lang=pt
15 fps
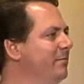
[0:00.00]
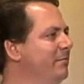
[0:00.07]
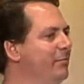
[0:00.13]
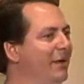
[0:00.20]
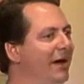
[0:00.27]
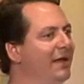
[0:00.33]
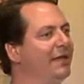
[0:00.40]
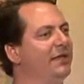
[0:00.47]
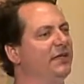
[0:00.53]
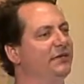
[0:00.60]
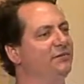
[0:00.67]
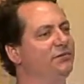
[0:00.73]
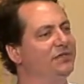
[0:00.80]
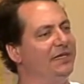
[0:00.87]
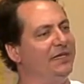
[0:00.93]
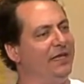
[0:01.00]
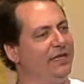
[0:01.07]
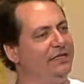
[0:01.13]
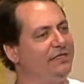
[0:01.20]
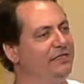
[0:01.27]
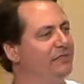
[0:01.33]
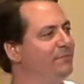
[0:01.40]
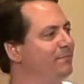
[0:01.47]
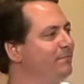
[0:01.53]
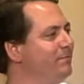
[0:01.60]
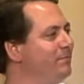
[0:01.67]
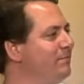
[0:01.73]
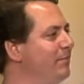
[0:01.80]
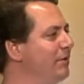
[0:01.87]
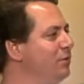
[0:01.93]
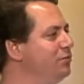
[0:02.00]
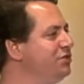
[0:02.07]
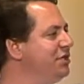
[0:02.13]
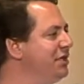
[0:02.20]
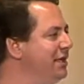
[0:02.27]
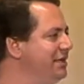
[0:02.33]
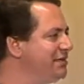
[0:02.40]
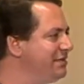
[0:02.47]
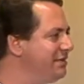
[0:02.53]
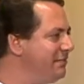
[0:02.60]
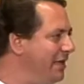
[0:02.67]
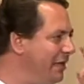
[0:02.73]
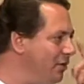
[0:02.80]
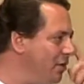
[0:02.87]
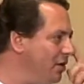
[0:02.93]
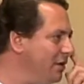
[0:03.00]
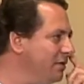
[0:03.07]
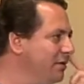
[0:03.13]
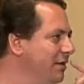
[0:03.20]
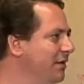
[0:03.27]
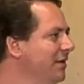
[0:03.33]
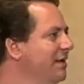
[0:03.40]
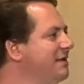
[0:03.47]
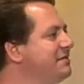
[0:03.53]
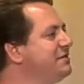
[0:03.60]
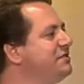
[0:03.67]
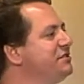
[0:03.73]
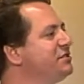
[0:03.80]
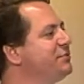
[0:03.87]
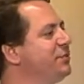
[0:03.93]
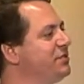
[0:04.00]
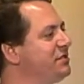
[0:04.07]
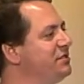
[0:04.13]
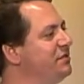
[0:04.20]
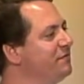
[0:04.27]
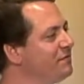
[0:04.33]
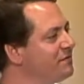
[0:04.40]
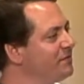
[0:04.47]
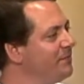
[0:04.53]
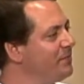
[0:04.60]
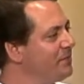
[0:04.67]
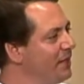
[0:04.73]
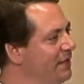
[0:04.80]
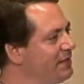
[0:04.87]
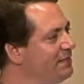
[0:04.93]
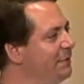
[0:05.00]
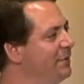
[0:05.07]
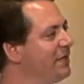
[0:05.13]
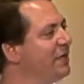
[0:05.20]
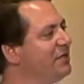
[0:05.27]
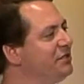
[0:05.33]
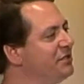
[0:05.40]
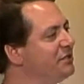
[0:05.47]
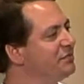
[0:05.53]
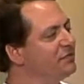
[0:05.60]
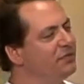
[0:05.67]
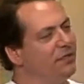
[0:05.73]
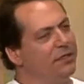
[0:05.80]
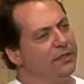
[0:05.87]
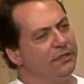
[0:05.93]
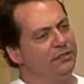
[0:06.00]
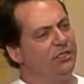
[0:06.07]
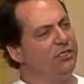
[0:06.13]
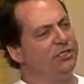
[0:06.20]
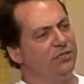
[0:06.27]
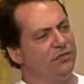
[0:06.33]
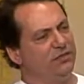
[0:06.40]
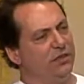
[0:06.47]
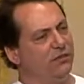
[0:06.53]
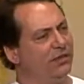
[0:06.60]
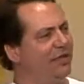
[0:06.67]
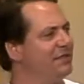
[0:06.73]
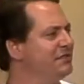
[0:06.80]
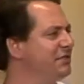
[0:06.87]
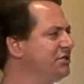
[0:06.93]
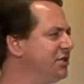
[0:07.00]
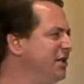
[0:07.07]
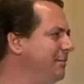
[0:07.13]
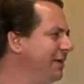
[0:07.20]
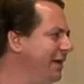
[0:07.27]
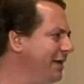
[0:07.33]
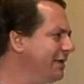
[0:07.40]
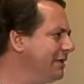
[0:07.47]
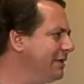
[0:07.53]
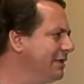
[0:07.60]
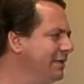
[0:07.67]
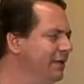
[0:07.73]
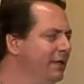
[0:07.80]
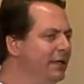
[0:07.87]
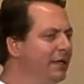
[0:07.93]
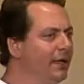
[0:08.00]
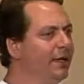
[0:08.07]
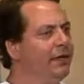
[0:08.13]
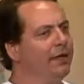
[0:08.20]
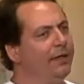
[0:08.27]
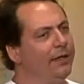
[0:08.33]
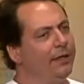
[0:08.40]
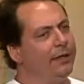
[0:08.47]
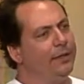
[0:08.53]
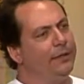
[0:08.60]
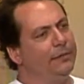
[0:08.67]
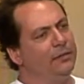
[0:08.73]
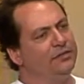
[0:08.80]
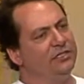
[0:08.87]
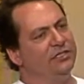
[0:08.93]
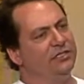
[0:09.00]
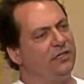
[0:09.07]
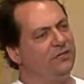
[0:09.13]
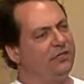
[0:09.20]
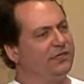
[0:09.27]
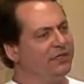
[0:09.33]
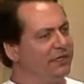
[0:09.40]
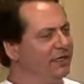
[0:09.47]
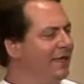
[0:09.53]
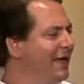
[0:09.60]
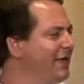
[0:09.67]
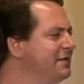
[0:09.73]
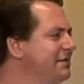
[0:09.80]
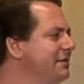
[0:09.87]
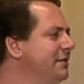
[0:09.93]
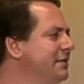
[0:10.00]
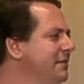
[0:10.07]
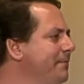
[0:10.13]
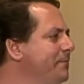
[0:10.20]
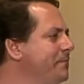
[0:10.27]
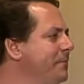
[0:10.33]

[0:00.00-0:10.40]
para que os clientes utilizem melhor esses dispositivos, uhum. esses aplicativos, seja no celular, seja na máquina, é, seja através da internet, né?